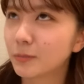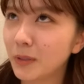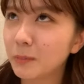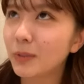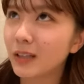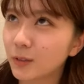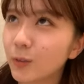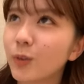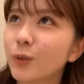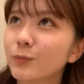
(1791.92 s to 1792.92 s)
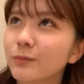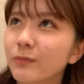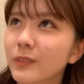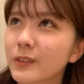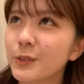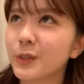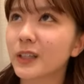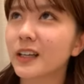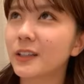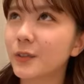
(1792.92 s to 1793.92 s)
メンバーと初期
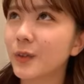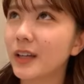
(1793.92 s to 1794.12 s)
からの